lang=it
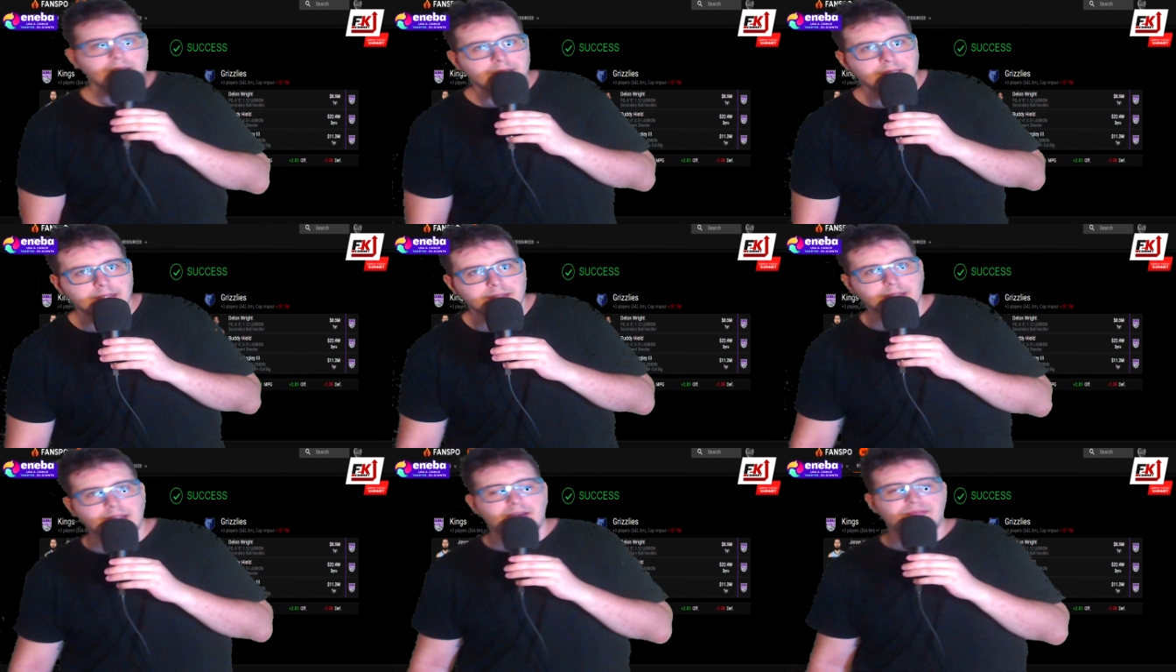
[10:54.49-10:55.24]
nel,
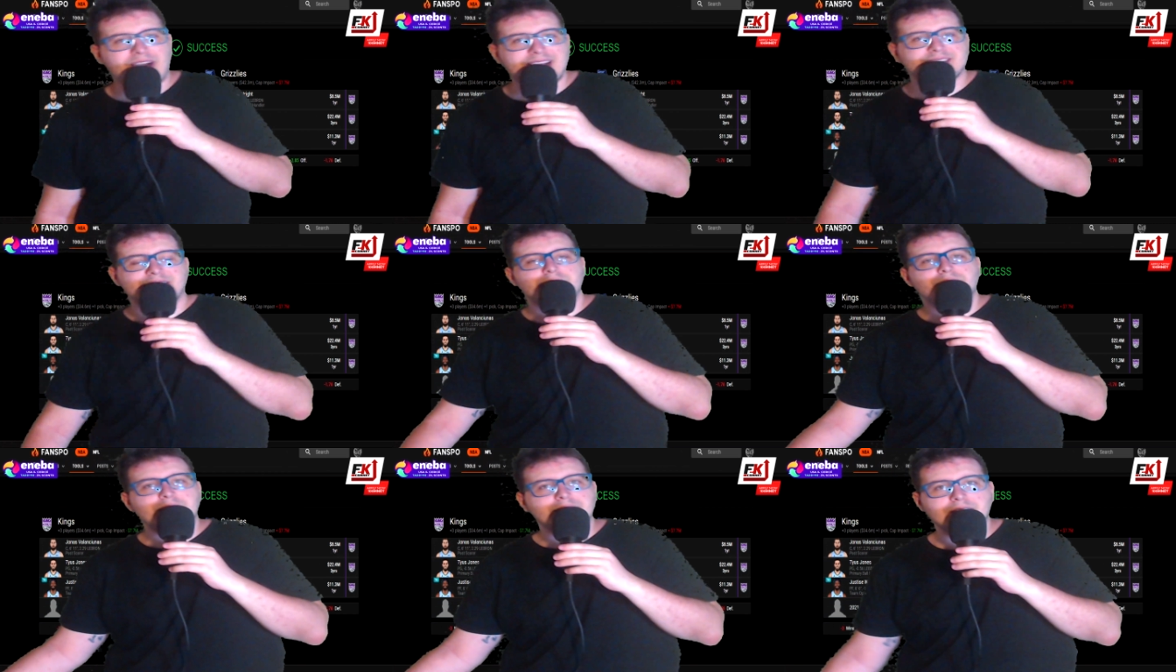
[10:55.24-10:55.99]
nella falsa
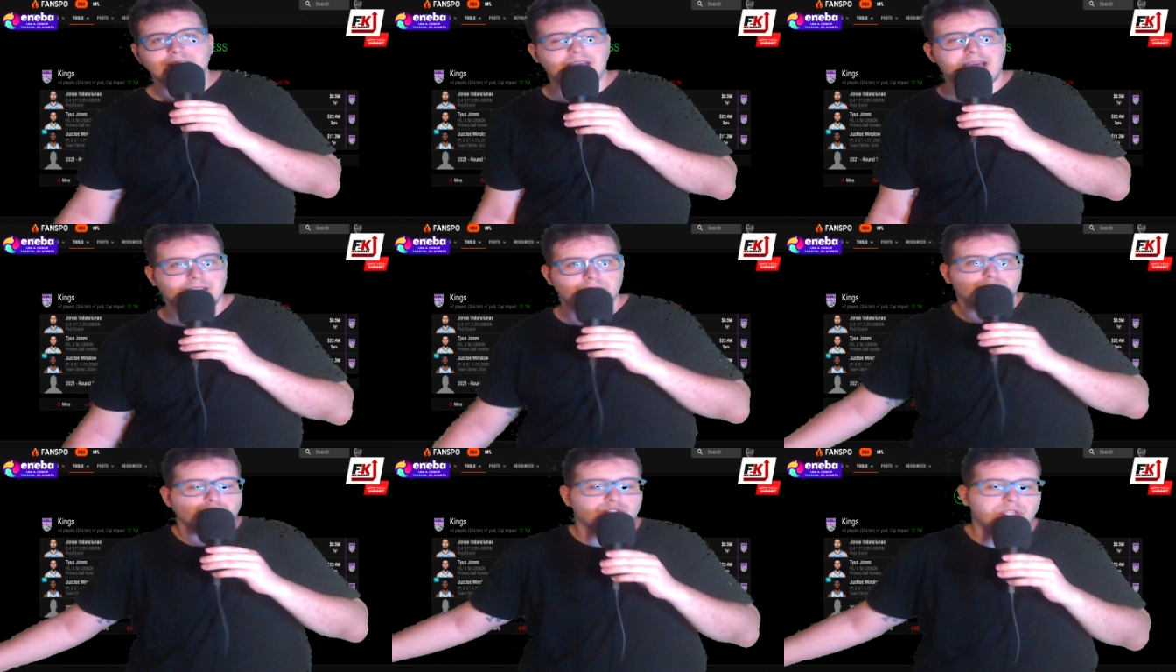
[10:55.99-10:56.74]
invalidità il
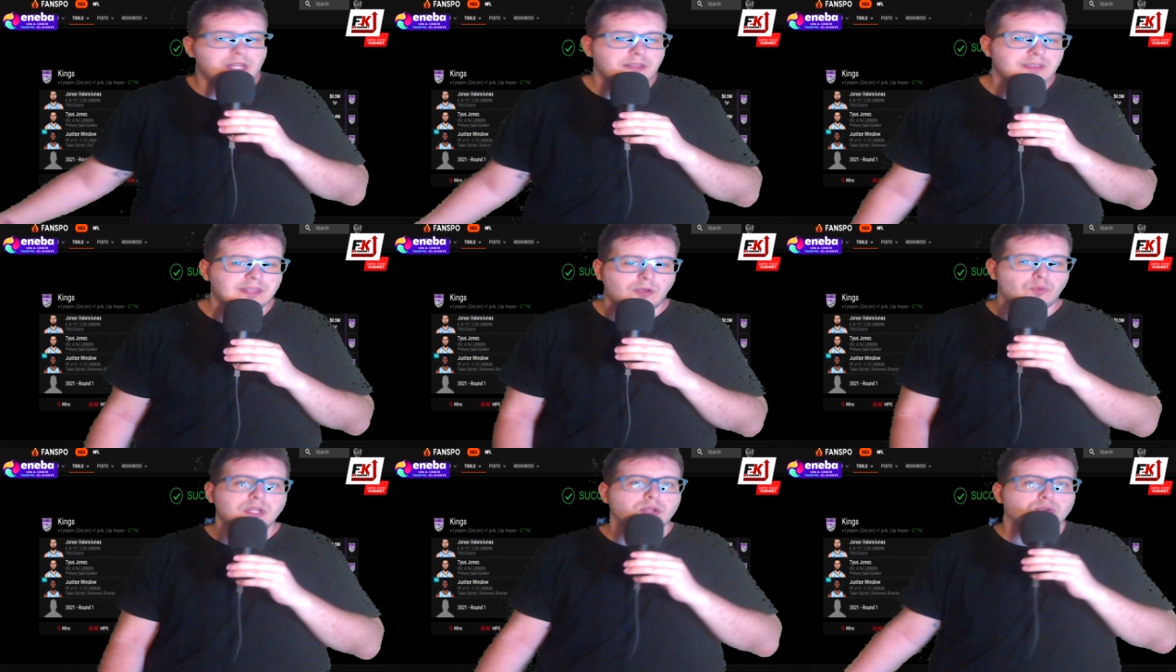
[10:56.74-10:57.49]
suo stile di vita,
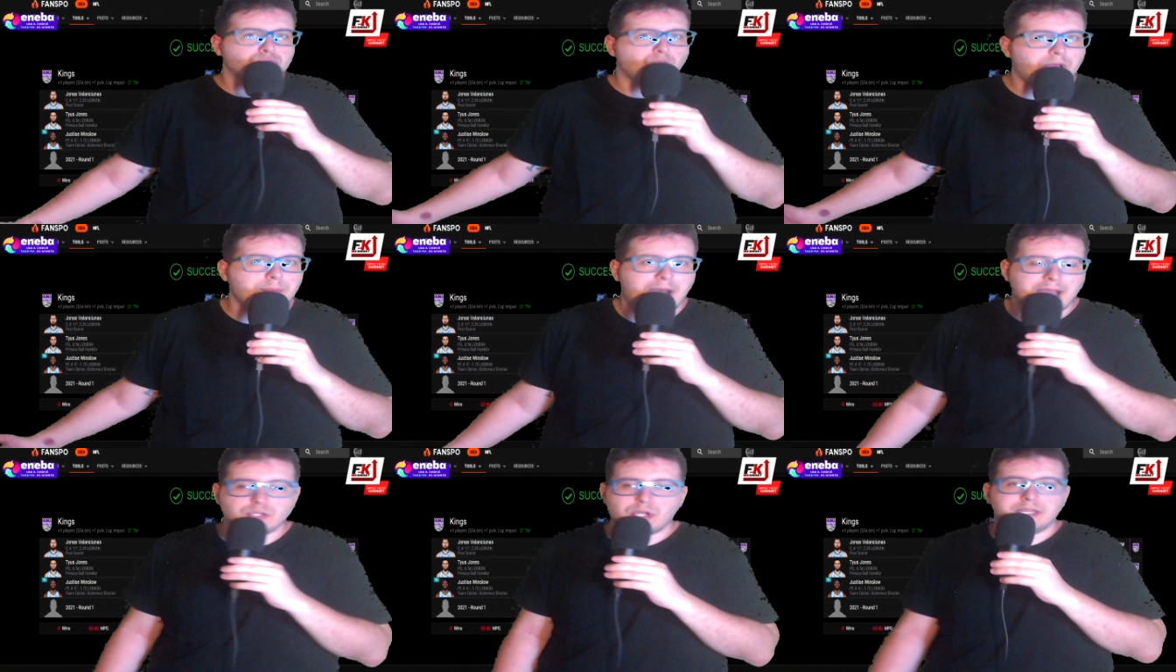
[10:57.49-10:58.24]
quindi non gioca mai,
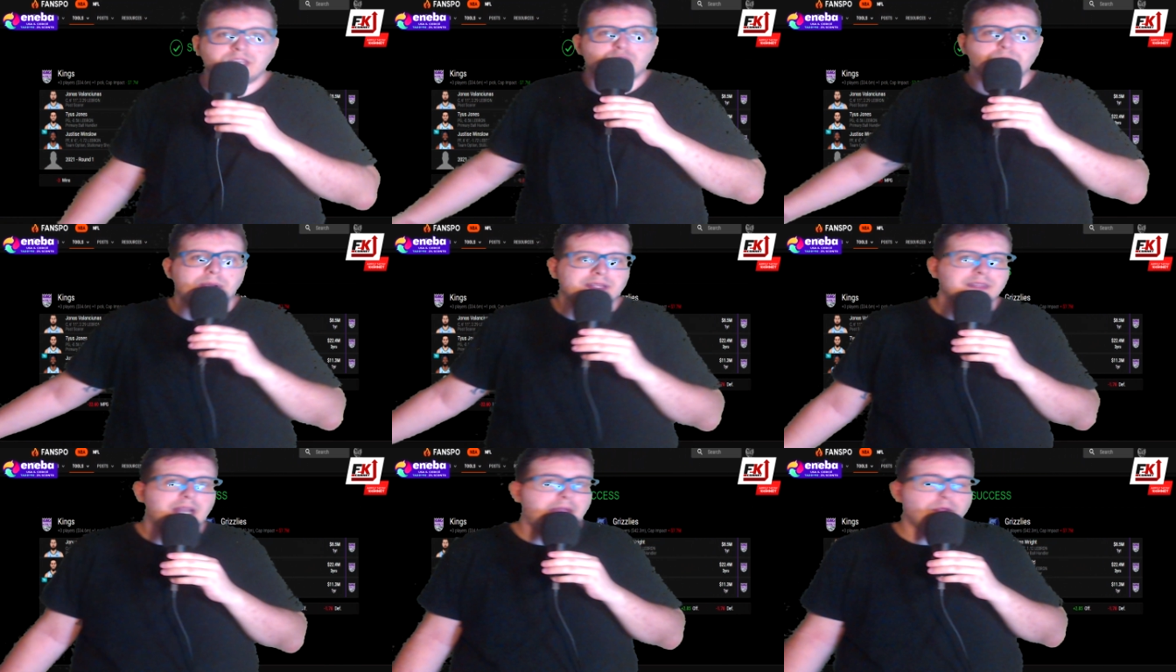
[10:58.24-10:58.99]
gioca 10 partite
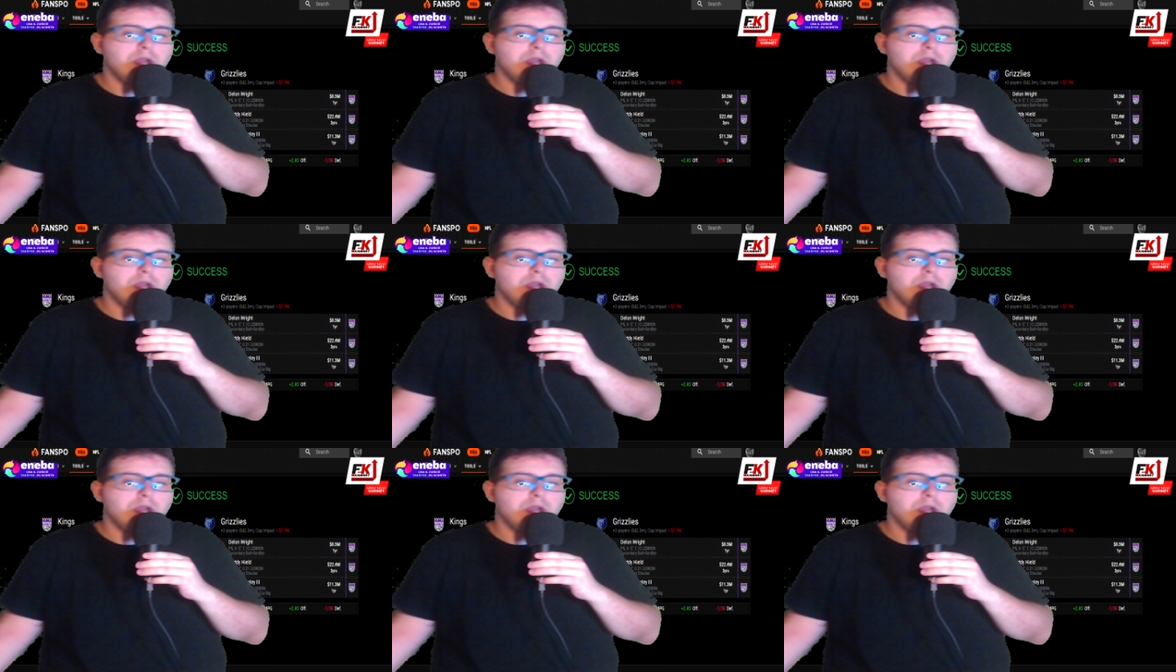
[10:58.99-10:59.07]
all'anno.